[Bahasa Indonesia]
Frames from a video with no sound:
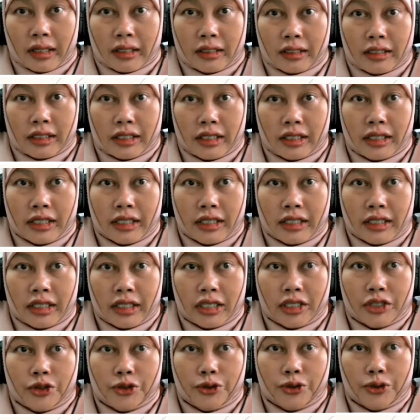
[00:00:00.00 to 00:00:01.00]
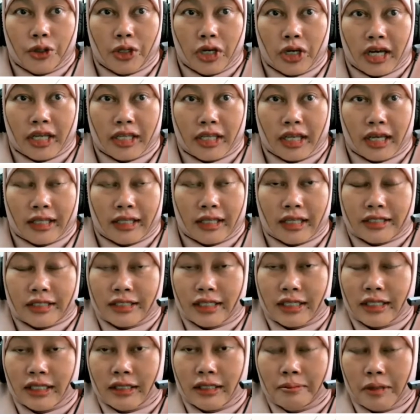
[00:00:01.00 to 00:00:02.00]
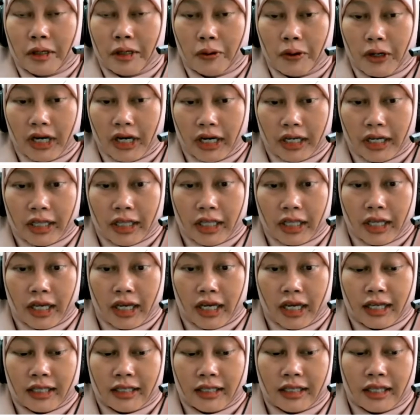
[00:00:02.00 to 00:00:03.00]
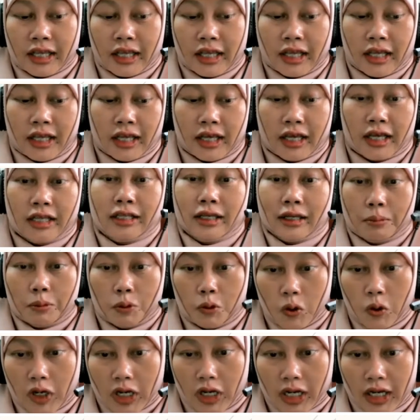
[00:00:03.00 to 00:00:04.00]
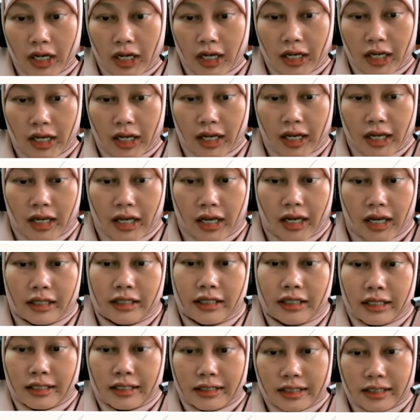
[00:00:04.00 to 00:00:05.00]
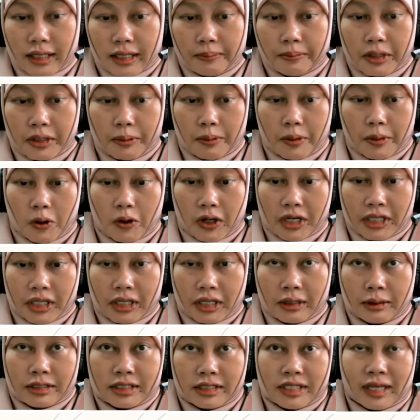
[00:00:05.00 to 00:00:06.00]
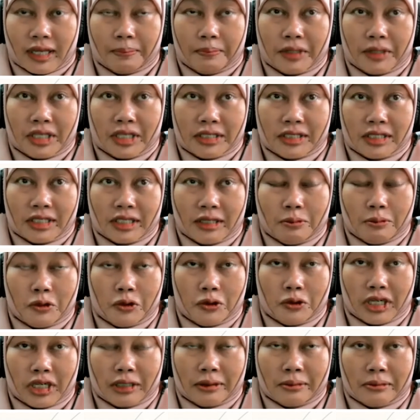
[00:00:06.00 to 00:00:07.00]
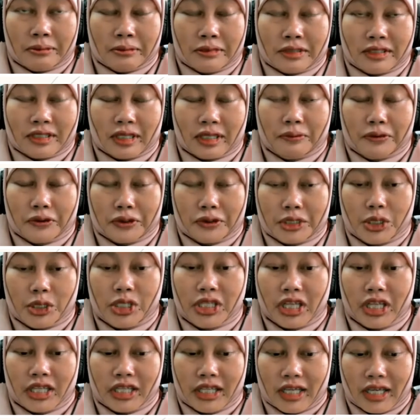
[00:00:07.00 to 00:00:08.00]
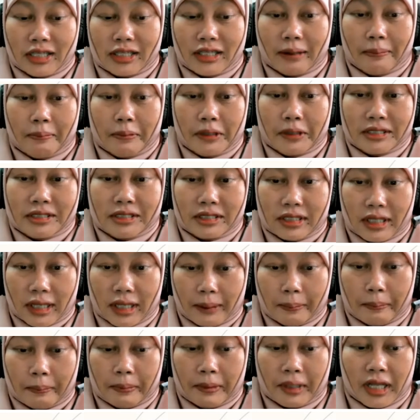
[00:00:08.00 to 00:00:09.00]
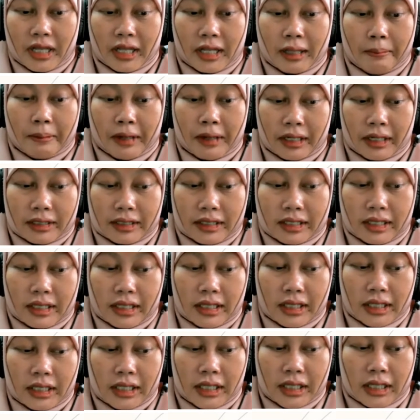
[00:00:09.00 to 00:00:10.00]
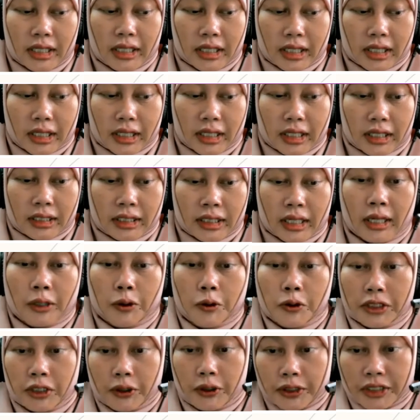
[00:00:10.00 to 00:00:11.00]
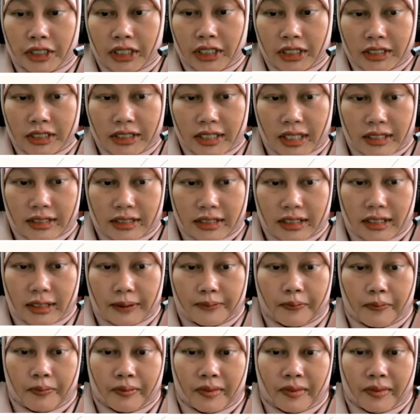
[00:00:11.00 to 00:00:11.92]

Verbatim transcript: Jadi lini itu ada atasan dan bawahan, ada anak buah, ada staf di bawahnya. Staf di sini bukan staf fungsional ya, tapi staf dalam arti uh, anggota organisasi.